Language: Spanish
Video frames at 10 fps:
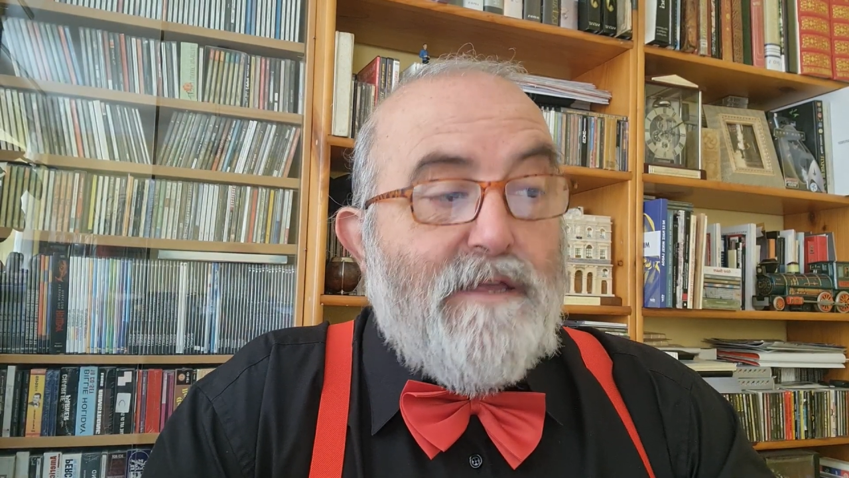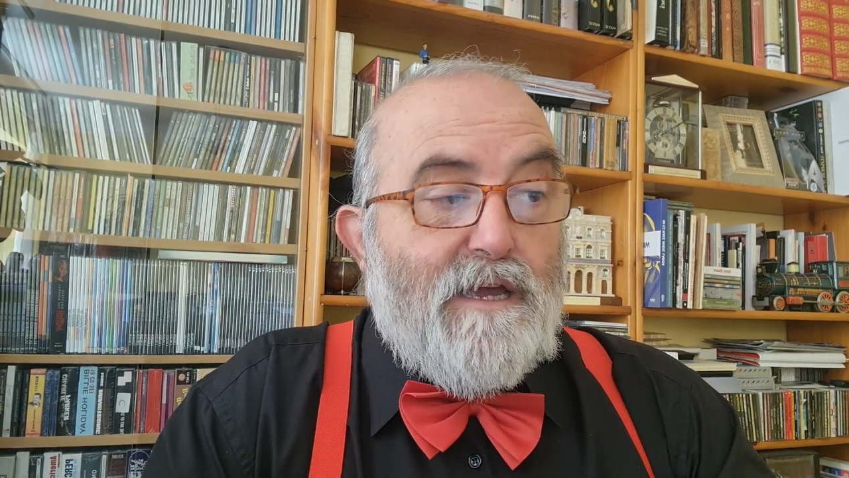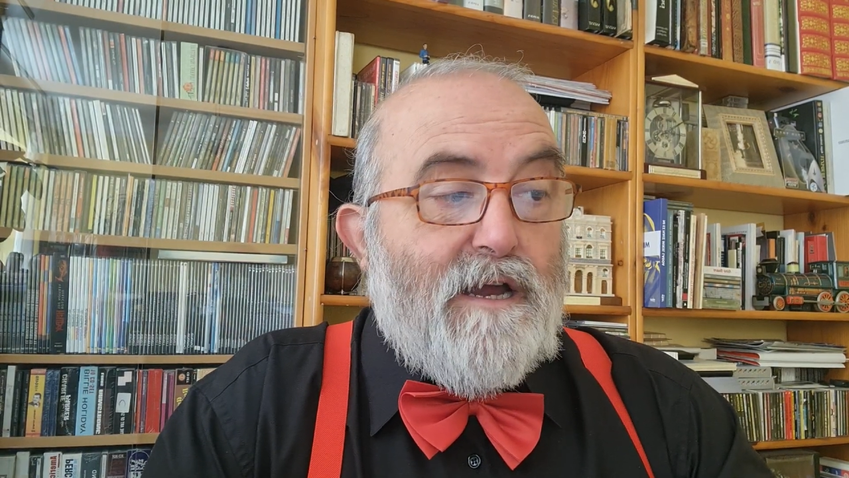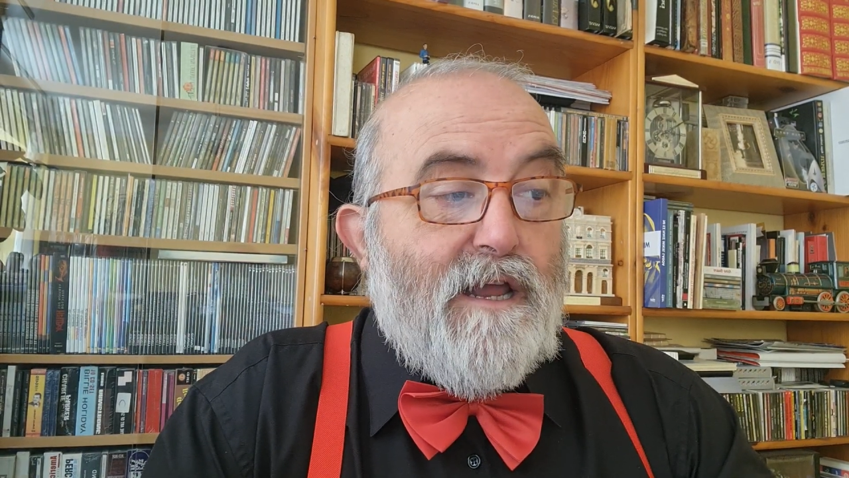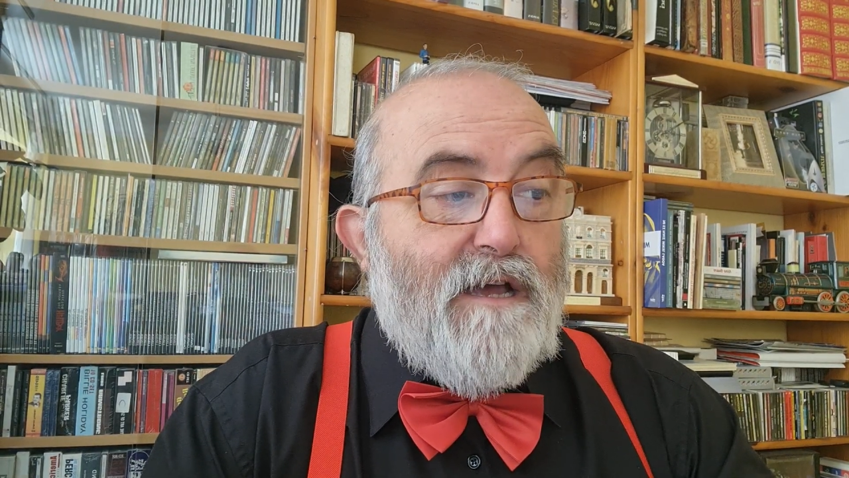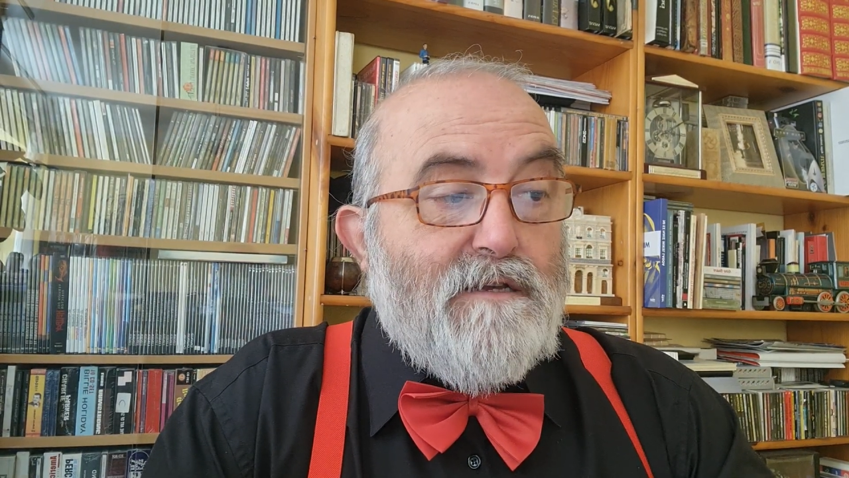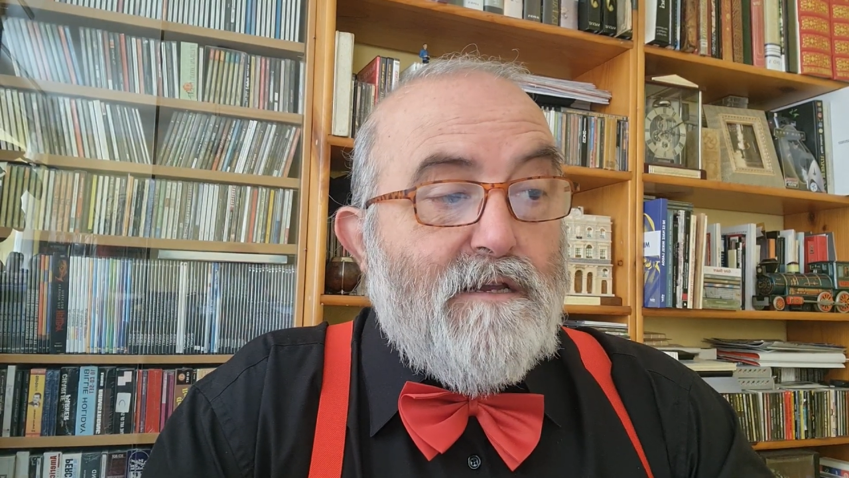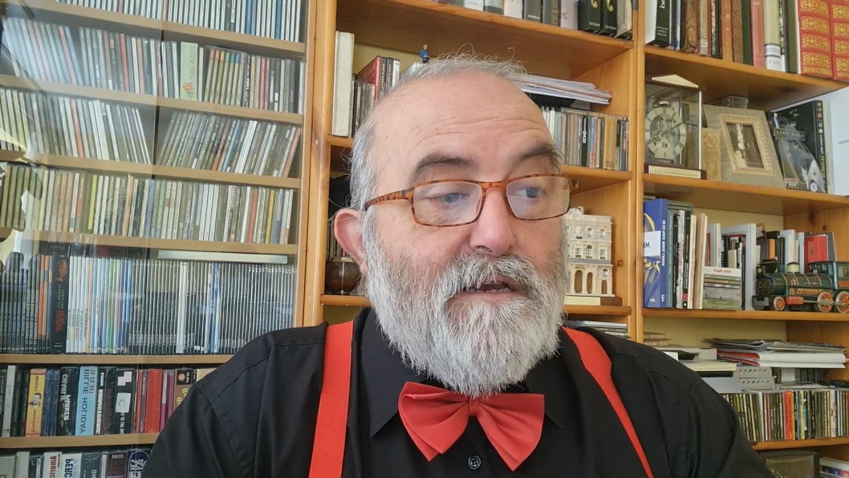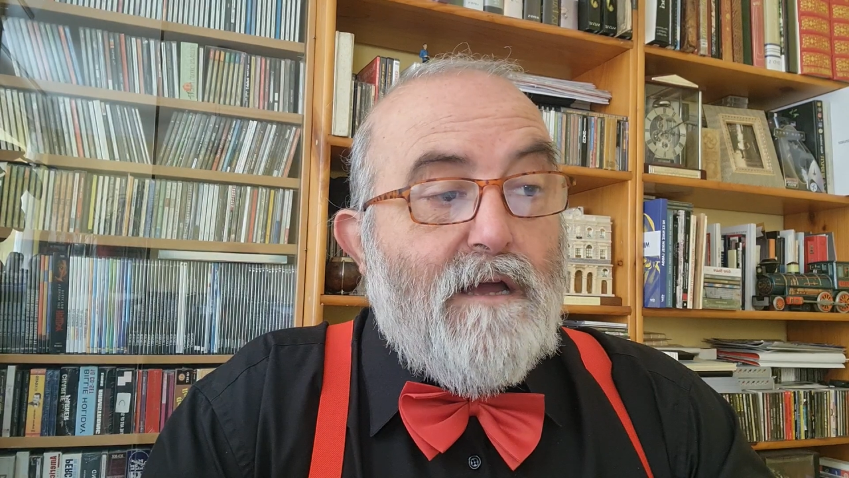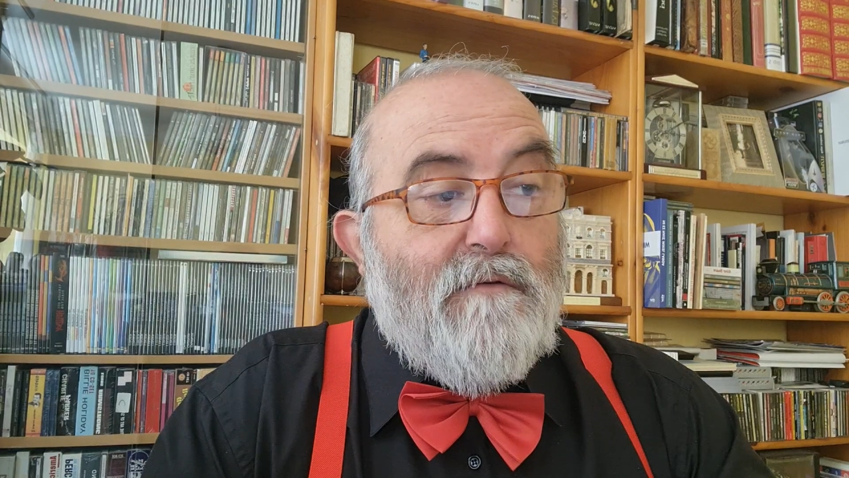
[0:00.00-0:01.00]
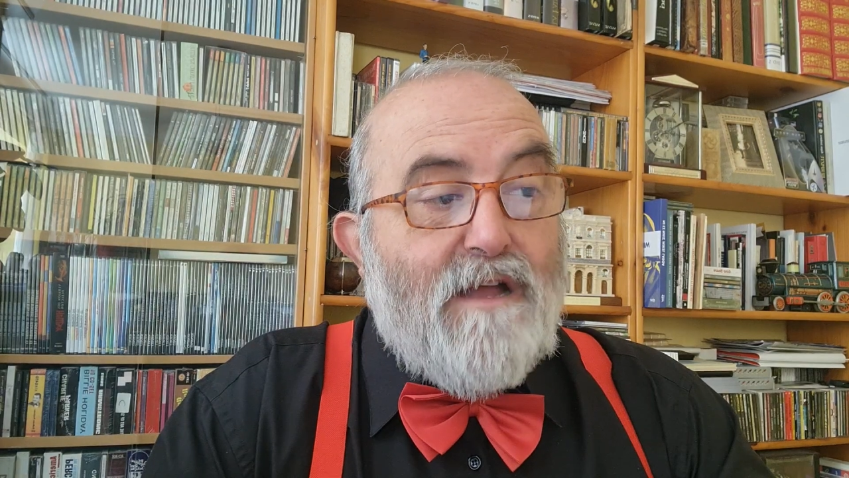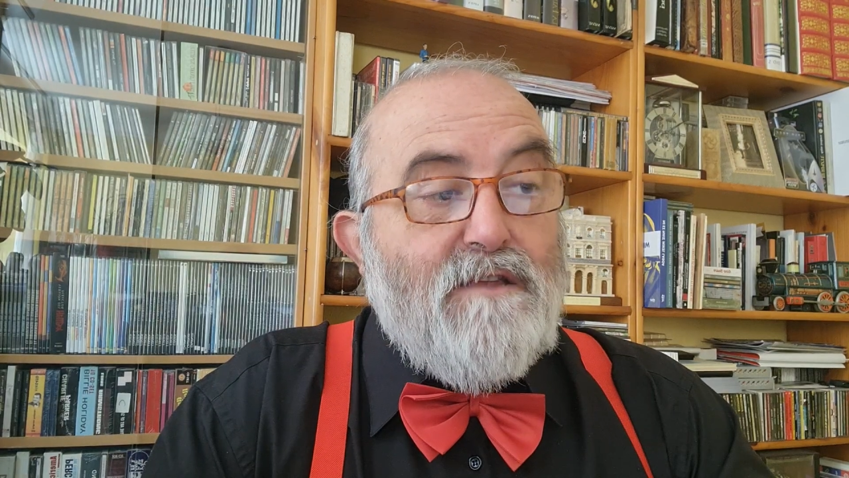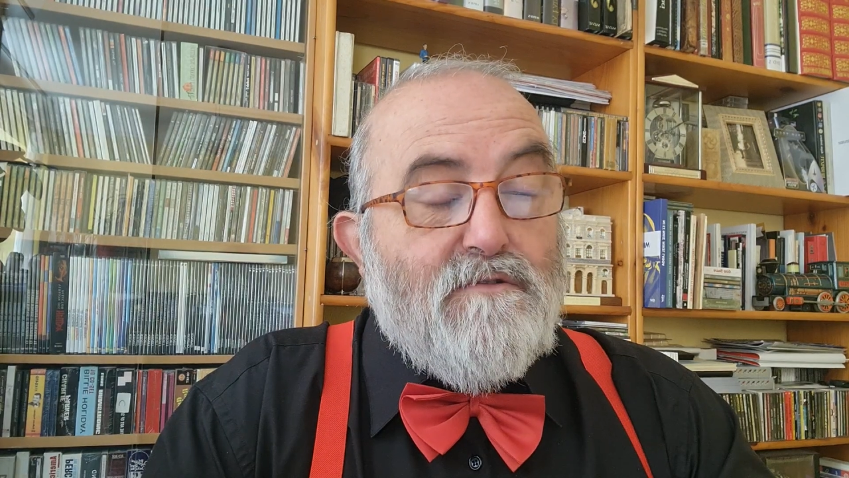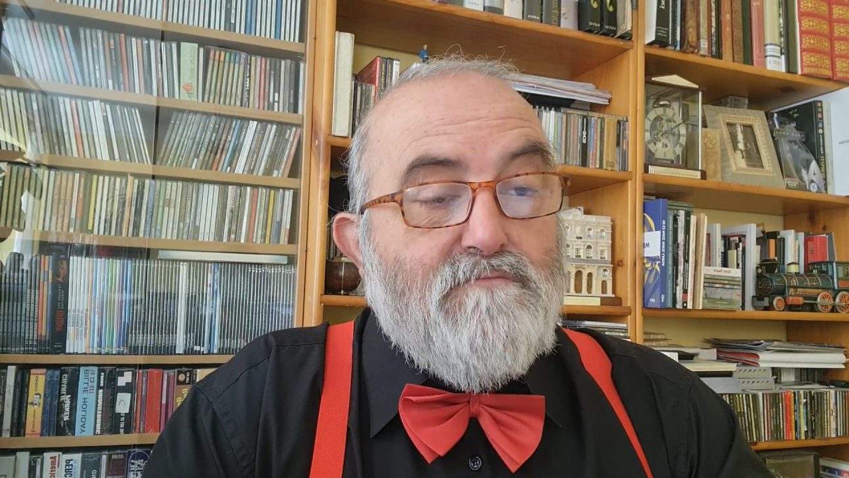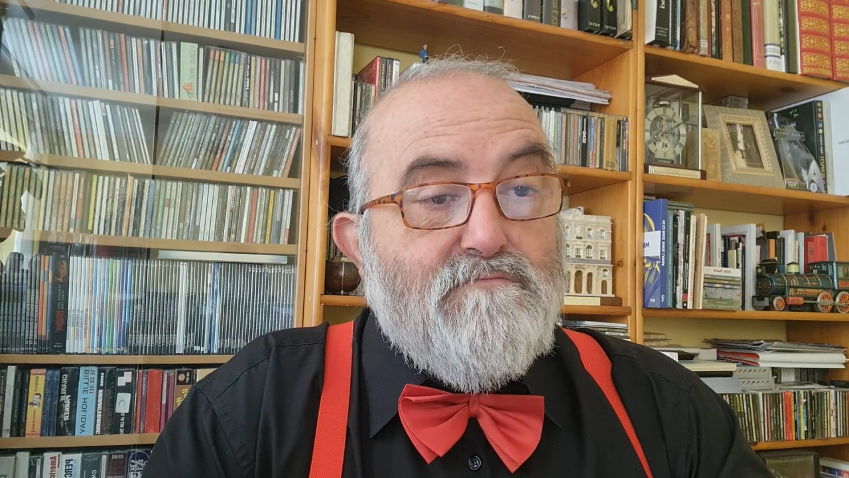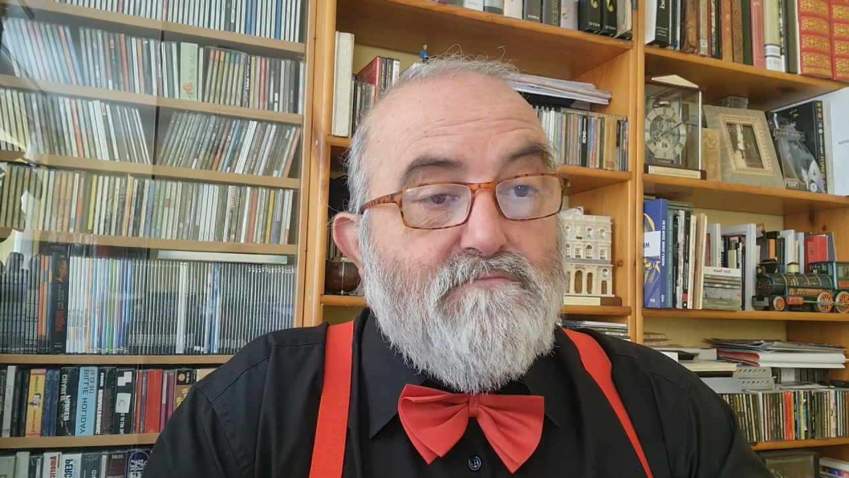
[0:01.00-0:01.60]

llegará a ser caballo.